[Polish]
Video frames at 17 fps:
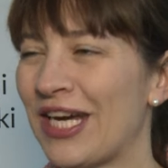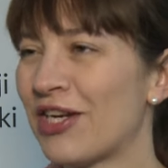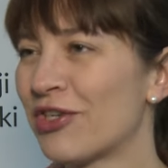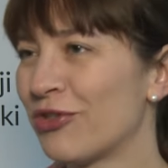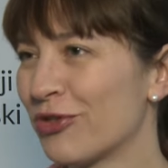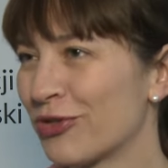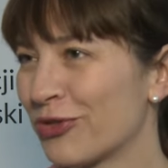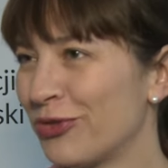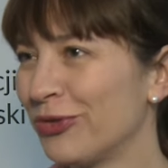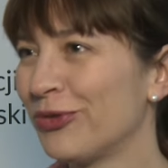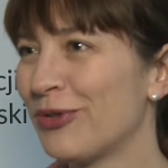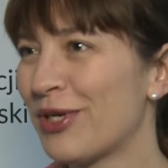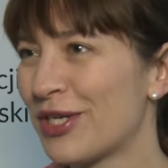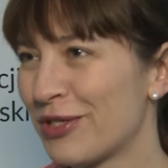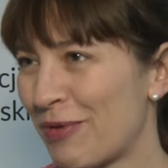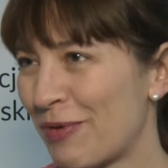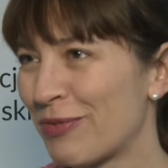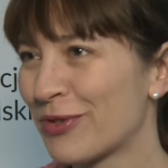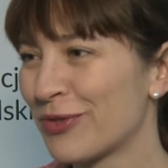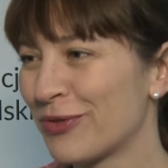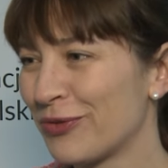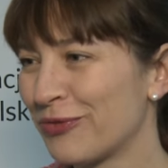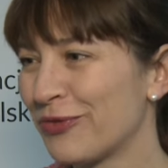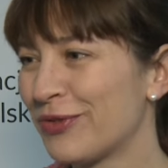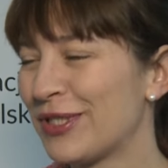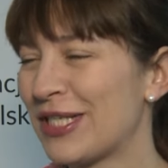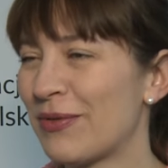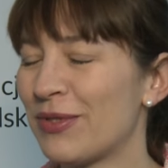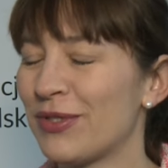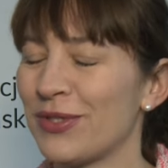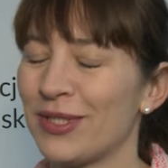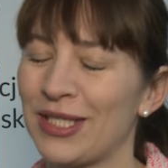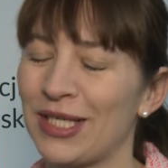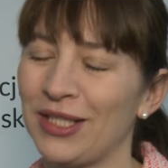aż do skutku, aż po prostu cały
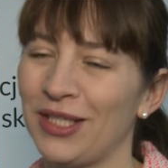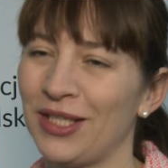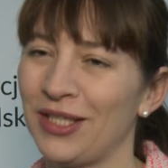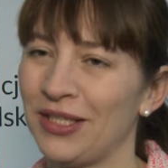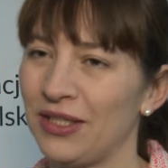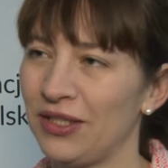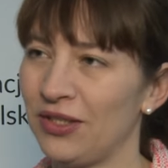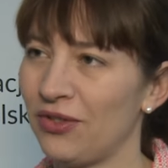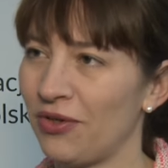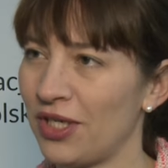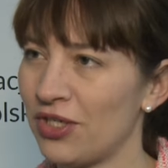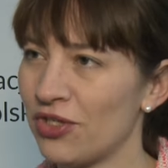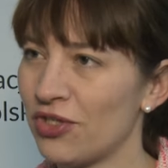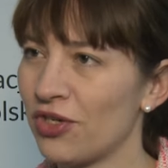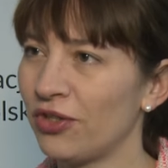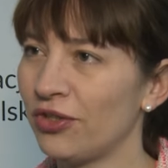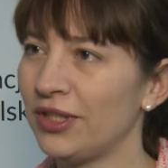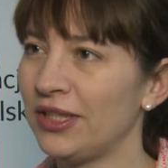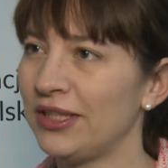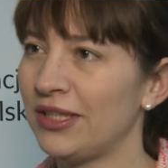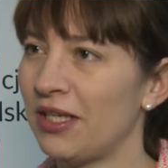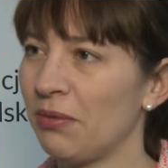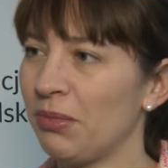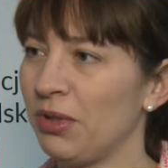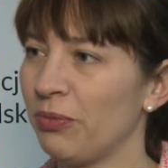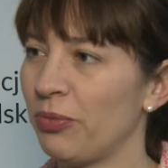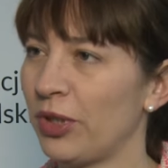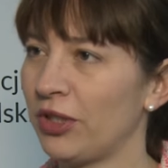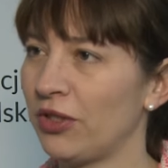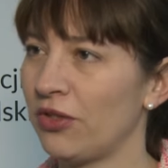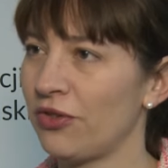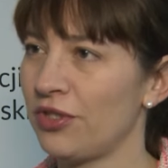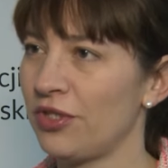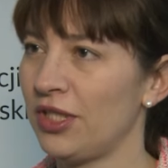zostanie e, doręczony. Termin
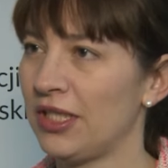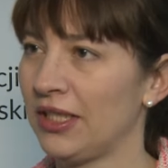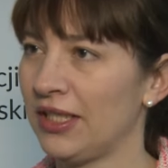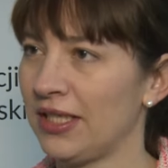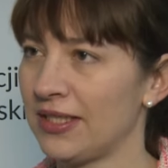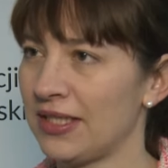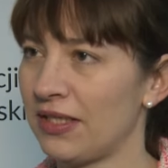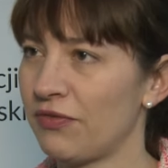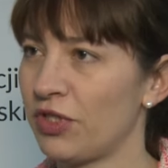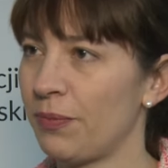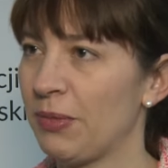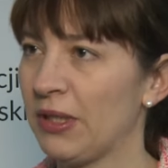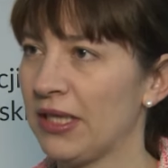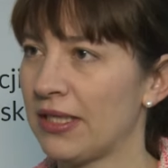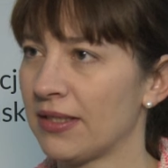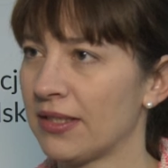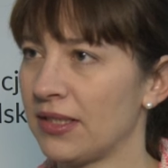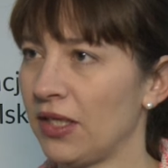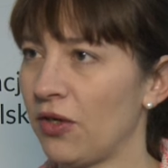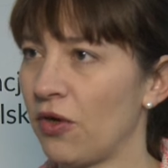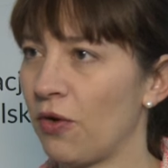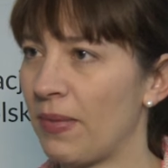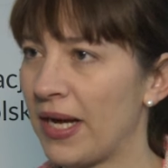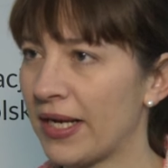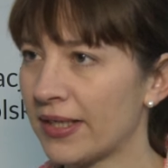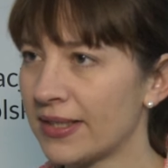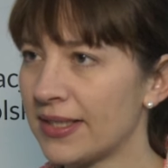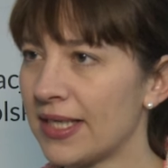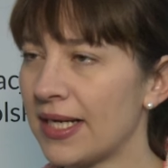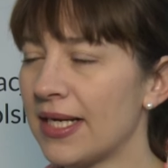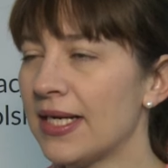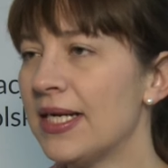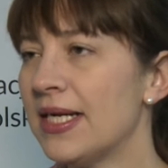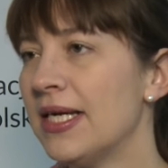płatności, tak jak zawsze, 15
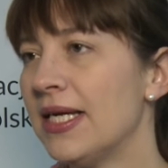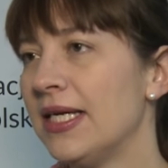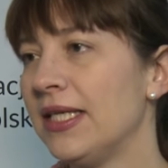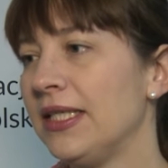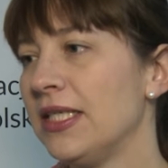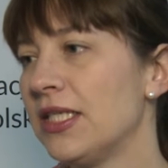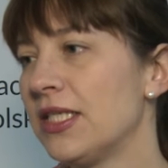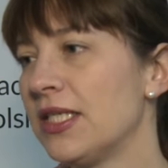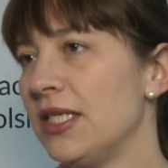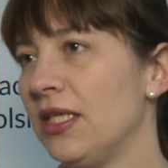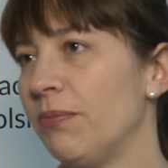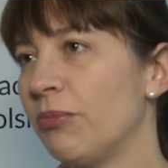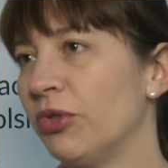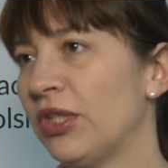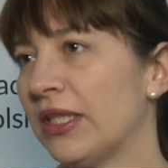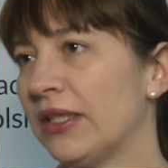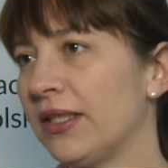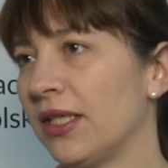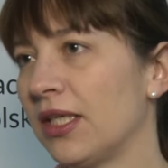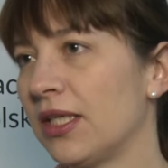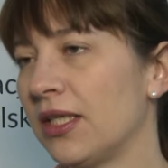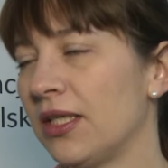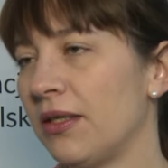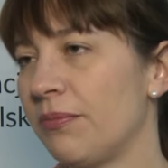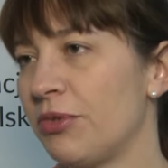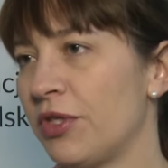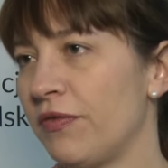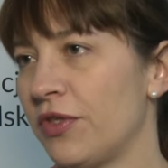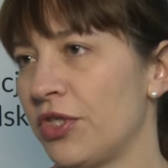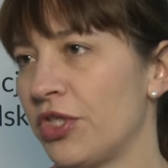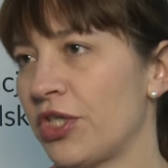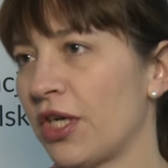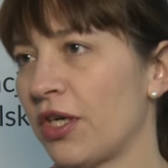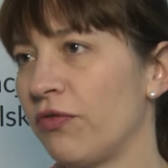marca. Jeśli podatek e,
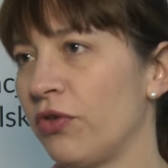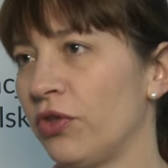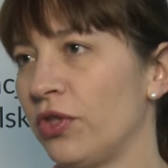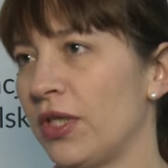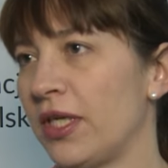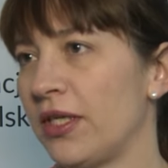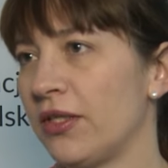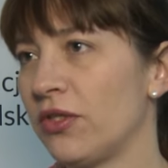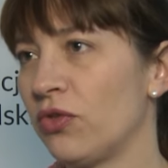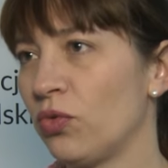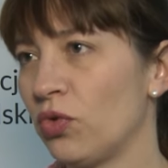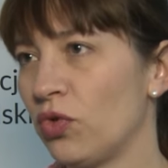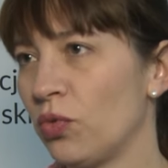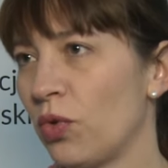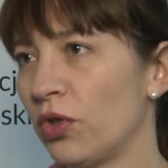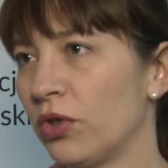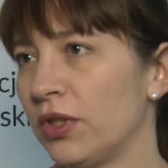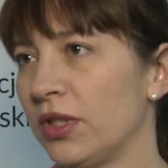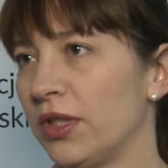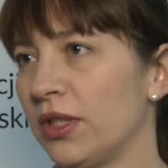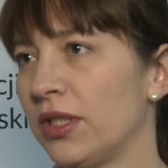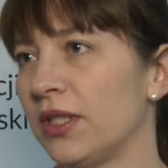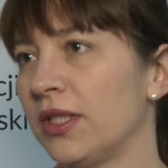przewyższa kwotę 100 zł,